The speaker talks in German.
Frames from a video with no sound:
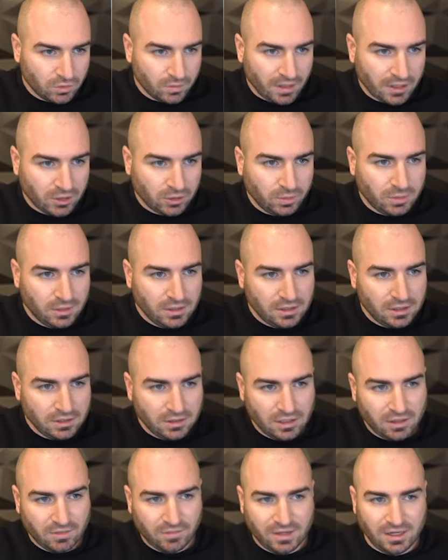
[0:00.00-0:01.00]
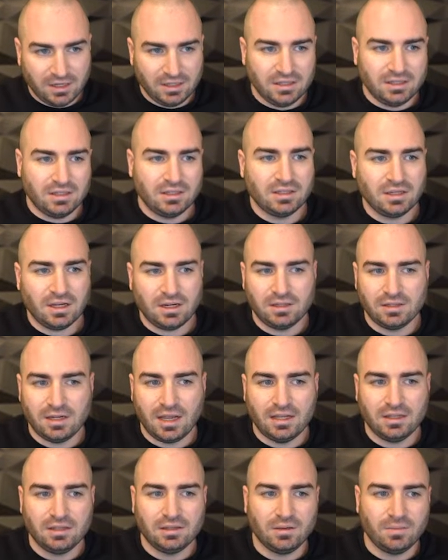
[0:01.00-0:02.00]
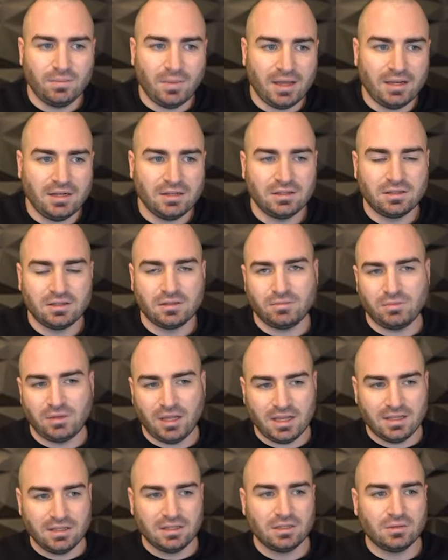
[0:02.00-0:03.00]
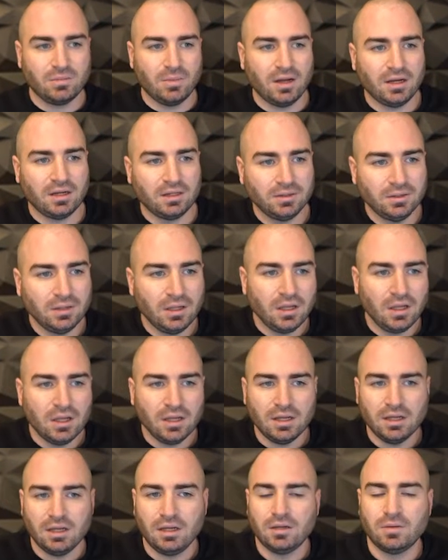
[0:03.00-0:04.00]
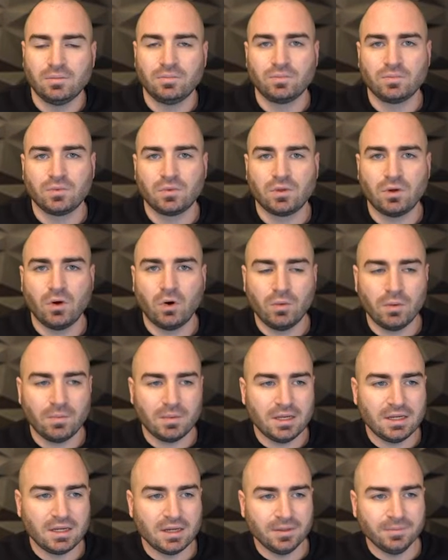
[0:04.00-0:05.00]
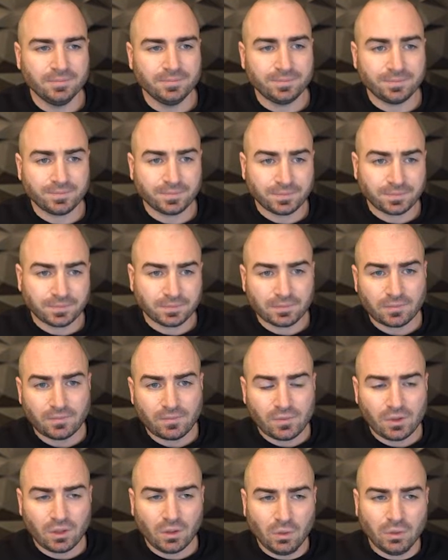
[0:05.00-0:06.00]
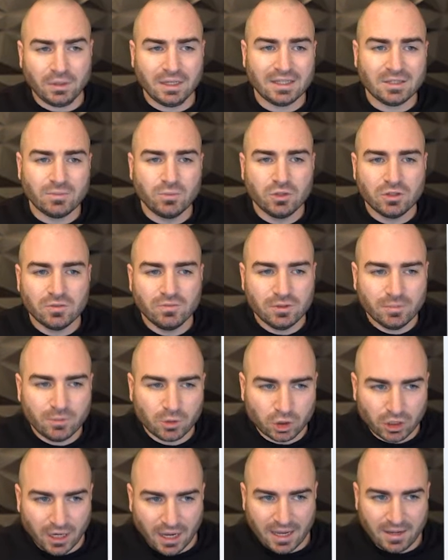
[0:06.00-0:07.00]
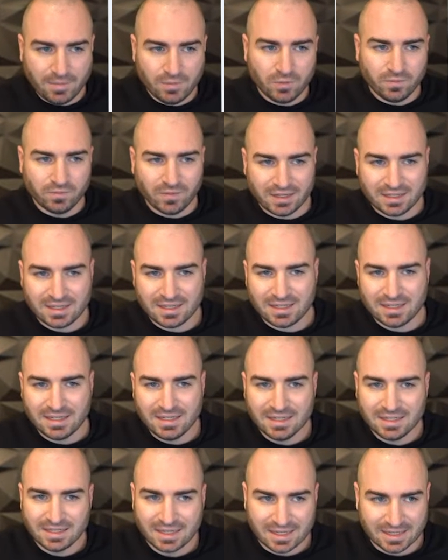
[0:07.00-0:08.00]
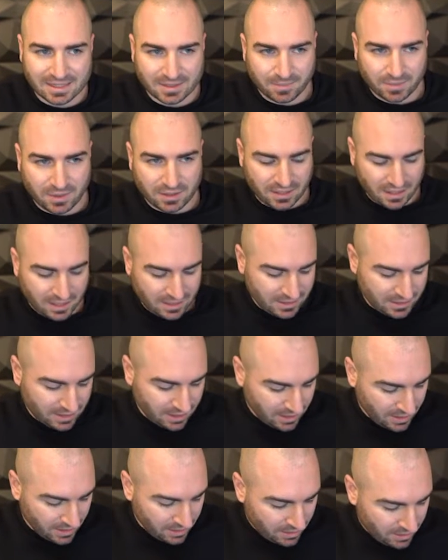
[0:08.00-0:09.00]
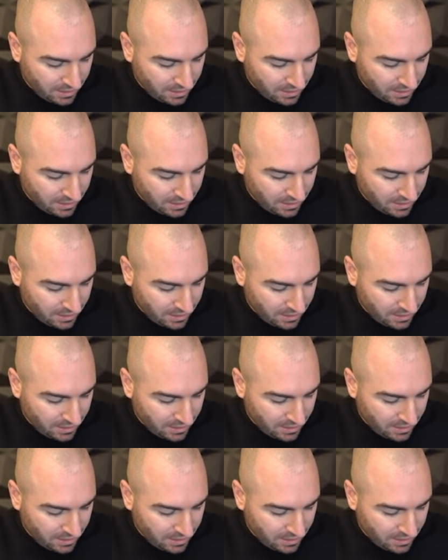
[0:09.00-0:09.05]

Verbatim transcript: zum Beispiel, ich werde das jetzt anhand meines Cases machen, ähm, Colber Media. Und jetzt müssen wir beschreiben, um was es hier geht. Das heißt,